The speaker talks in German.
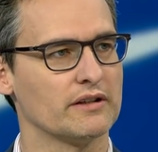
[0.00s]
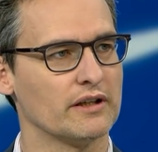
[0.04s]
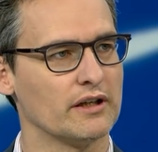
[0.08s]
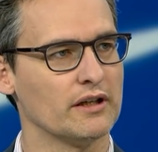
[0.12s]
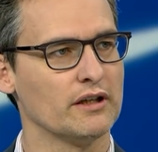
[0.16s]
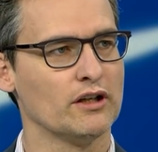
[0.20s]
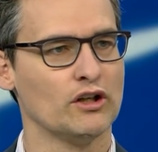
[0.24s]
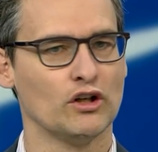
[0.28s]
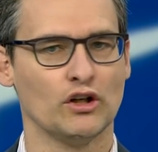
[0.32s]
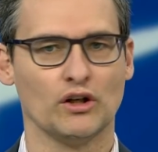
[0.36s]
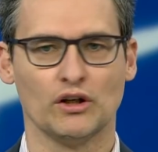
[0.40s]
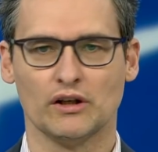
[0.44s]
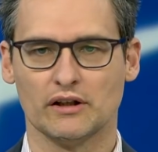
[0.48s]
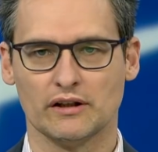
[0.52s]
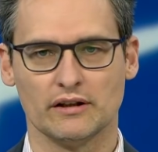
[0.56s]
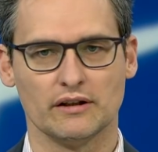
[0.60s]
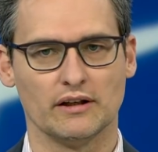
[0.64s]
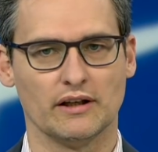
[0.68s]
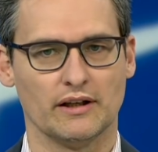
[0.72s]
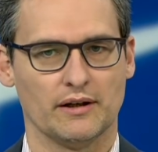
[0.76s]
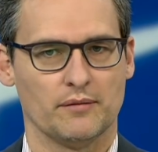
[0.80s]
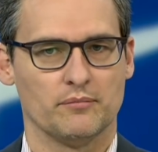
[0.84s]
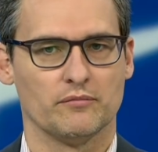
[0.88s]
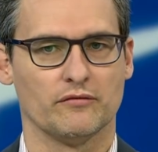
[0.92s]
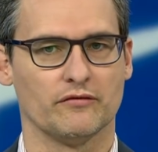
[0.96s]
Ne?
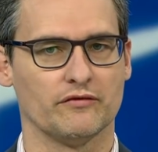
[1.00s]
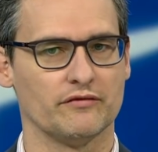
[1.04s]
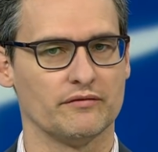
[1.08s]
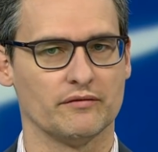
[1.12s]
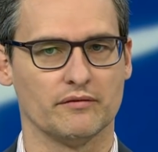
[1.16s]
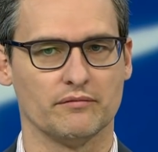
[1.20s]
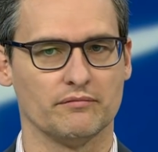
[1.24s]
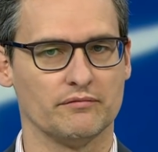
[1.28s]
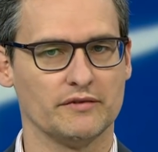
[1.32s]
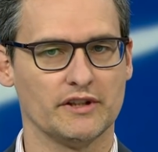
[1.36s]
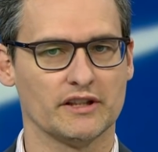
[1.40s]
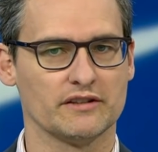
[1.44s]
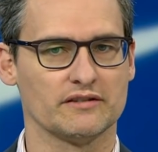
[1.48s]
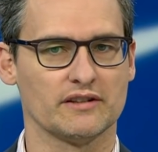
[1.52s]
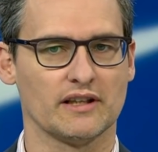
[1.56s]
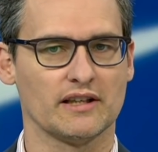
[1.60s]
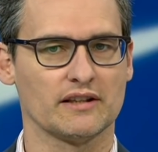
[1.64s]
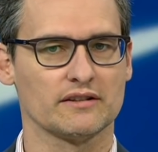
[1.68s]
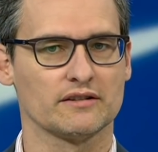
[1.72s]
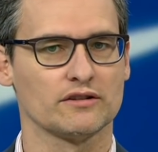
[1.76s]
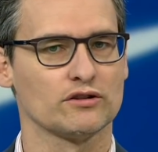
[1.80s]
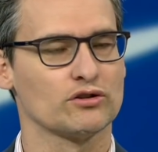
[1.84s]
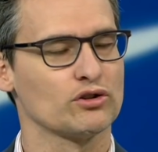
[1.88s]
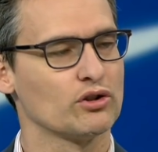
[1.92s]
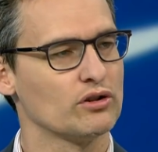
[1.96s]
Ähm, wir
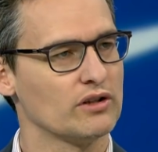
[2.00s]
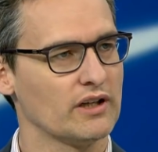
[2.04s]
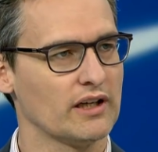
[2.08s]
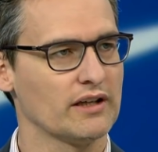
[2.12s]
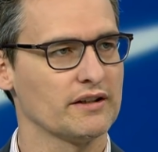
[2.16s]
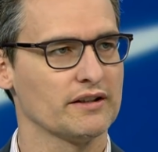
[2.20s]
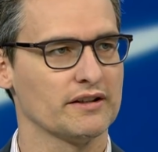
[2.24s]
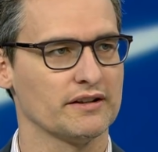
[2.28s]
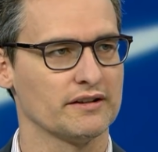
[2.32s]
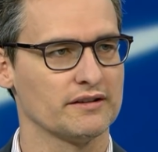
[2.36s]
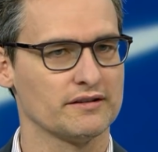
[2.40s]
sagen das schon lange,